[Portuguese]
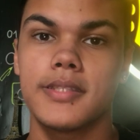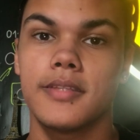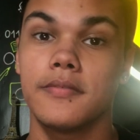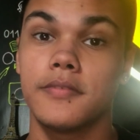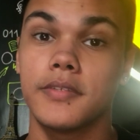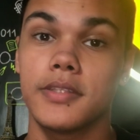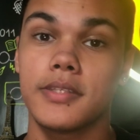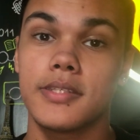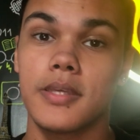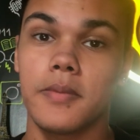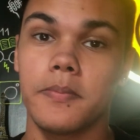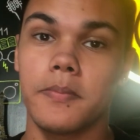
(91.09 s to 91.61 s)

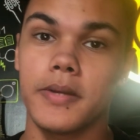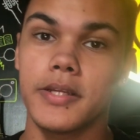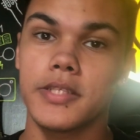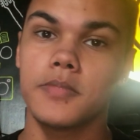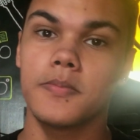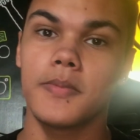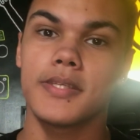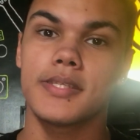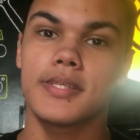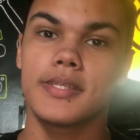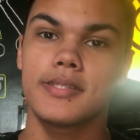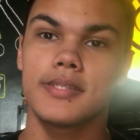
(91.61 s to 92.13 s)
levando essa parte
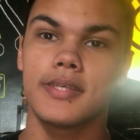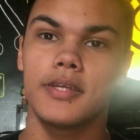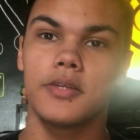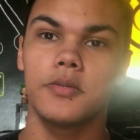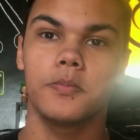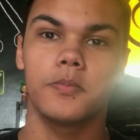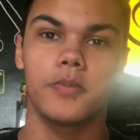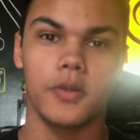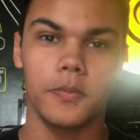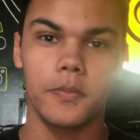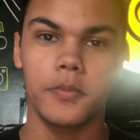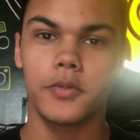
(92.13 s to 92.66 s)
mais a sério, o
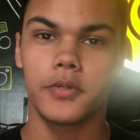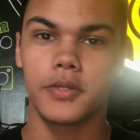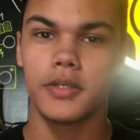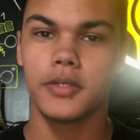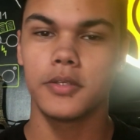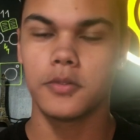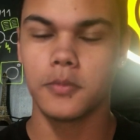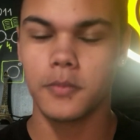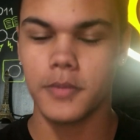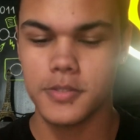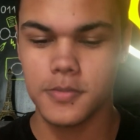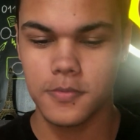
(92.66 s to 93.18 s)
próprio
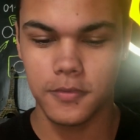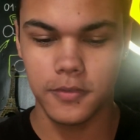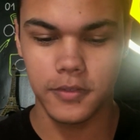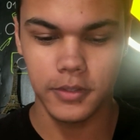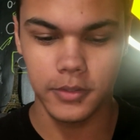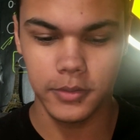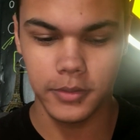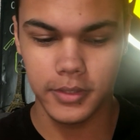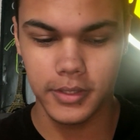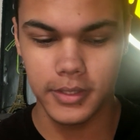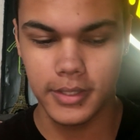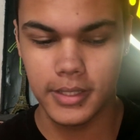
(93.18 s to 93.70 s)
Kiko mesmo
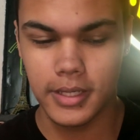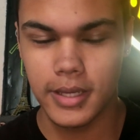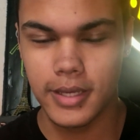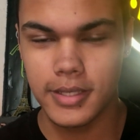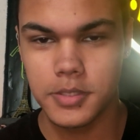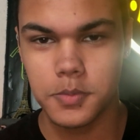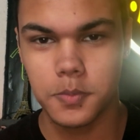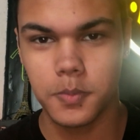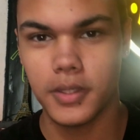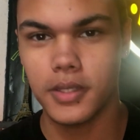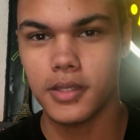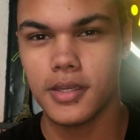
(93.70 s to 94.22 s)
falou que a
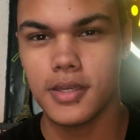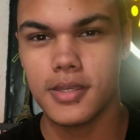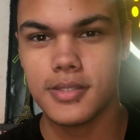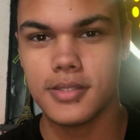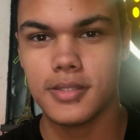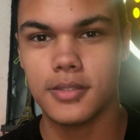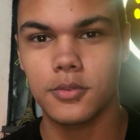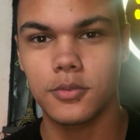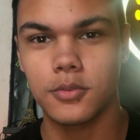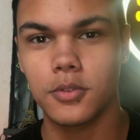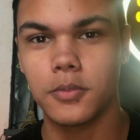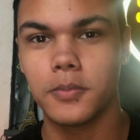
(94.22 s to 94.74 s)

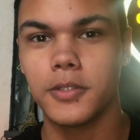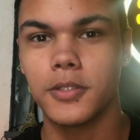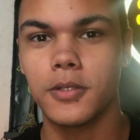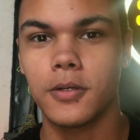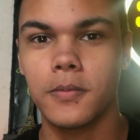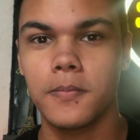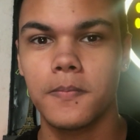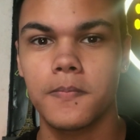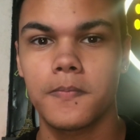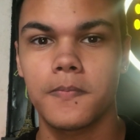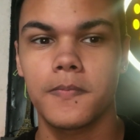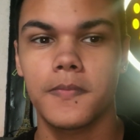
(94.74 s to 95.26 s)
experiência no dominó
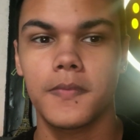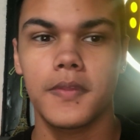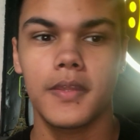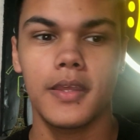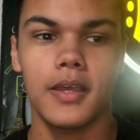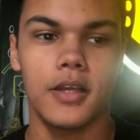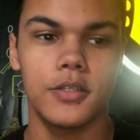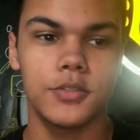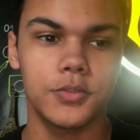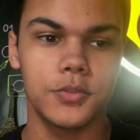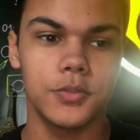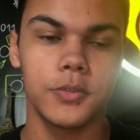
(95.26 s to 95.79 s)

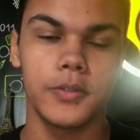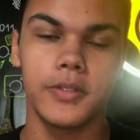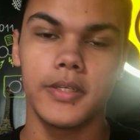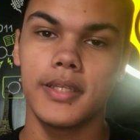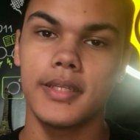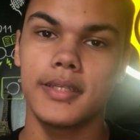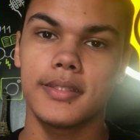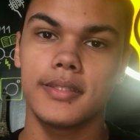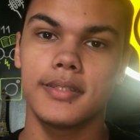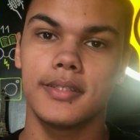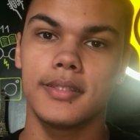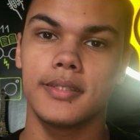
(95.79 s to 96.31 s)
ajudou
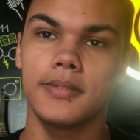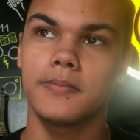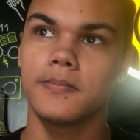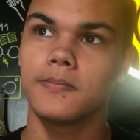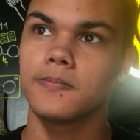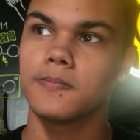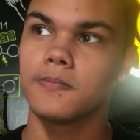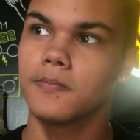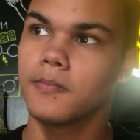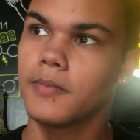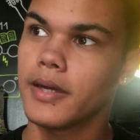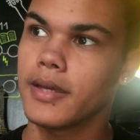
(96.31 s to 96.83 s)
ele a ter
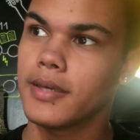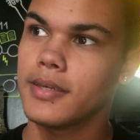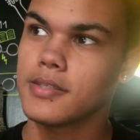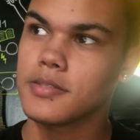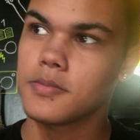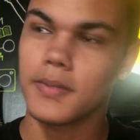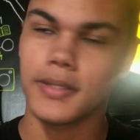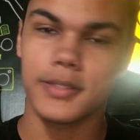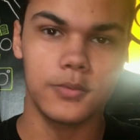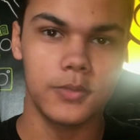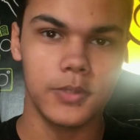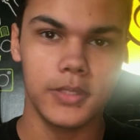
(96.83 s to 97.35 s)
mais
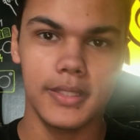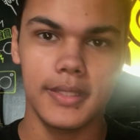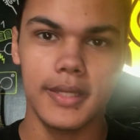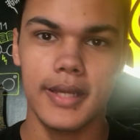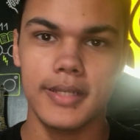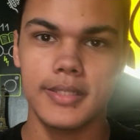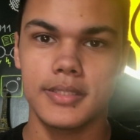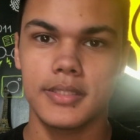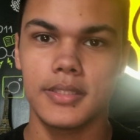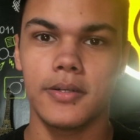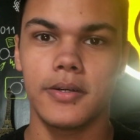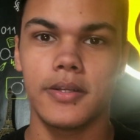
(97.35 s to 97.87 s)

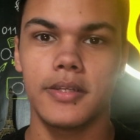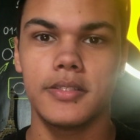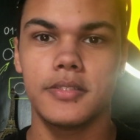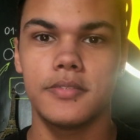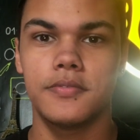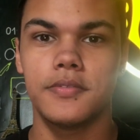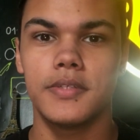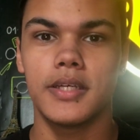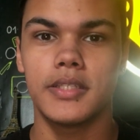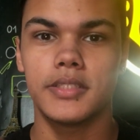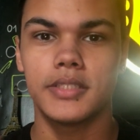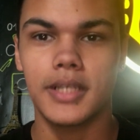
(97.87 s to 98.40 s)
maturidade na hora de
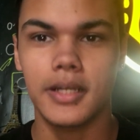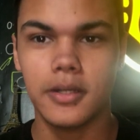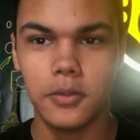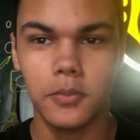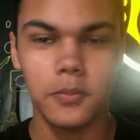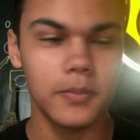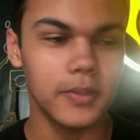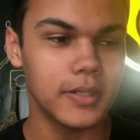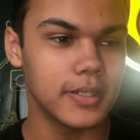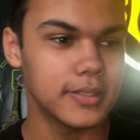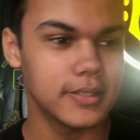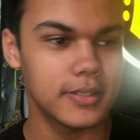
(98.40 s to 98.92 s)
viajar com
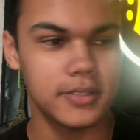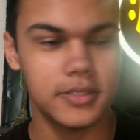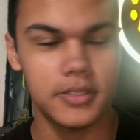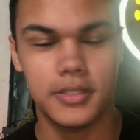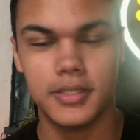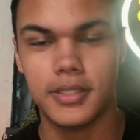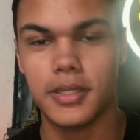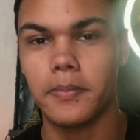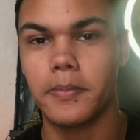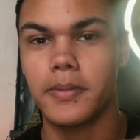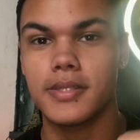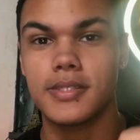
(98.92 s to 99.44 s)
banda, de
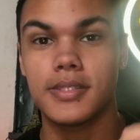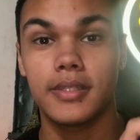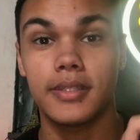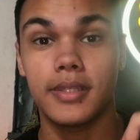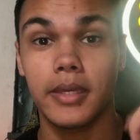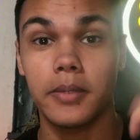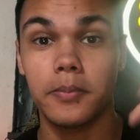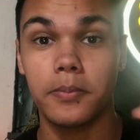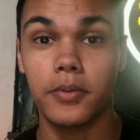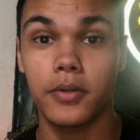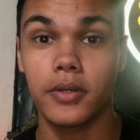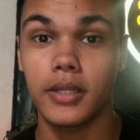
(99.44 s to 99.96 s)
se
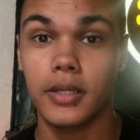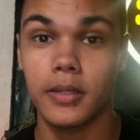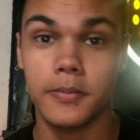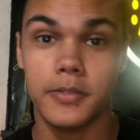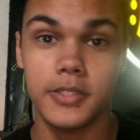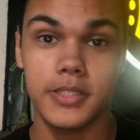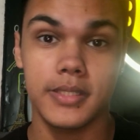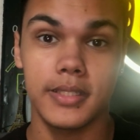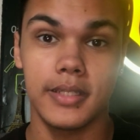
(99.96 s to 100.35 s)
apresentar em programas de